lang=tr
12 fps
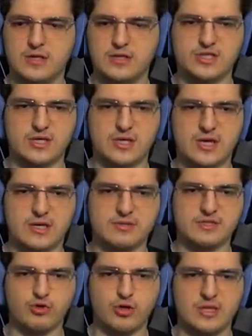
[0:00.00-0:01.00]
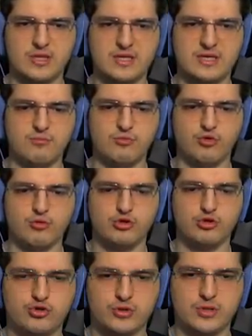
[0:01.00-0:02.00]
Şeker kamışı buraya
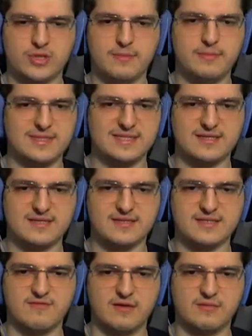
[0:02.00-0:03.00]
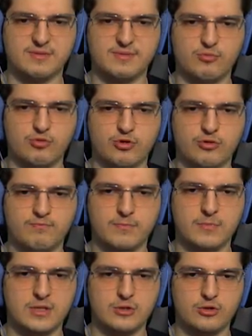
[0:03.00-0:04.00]
dikilmiyormuş. Ya da bir sıkıntısı varmış bilmiyorum.
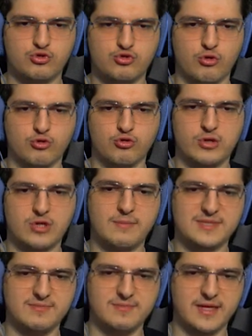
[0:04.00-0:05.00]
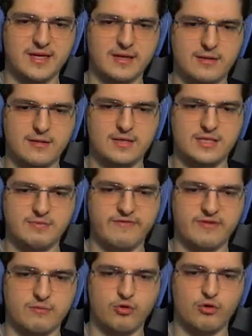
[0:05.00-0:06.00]
Sorun ne bizimle? Hiçbir
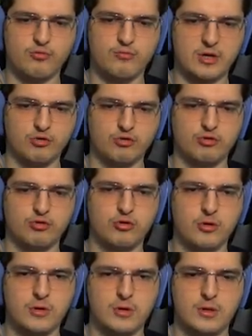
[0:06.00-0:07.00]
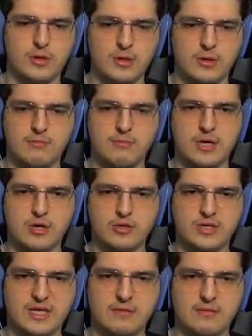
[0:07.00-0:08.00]
fikrim yok. Marul. Marul
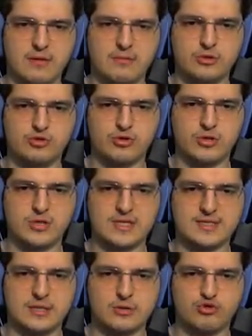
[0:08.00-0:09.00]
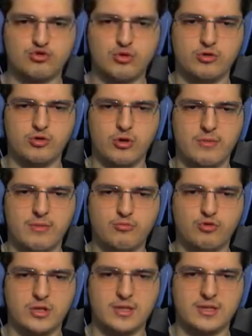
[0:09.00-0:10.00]
dikelim abi. Şuralar zaten su alıyor. Hemen
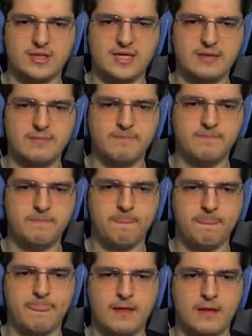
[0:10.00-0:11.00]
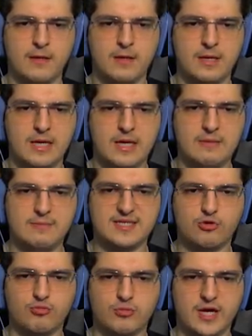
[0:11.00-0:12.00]
buralara dikelim.
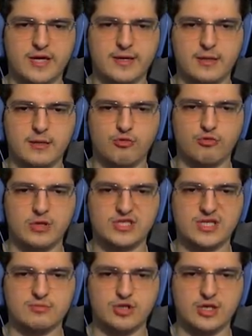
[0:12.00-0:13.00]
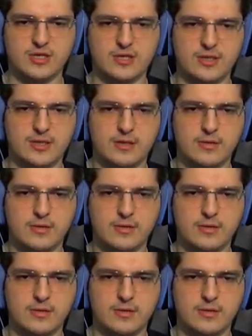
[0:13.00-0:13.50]
Elimizdeki tüm kaynakları kullanacağız bu şekilde.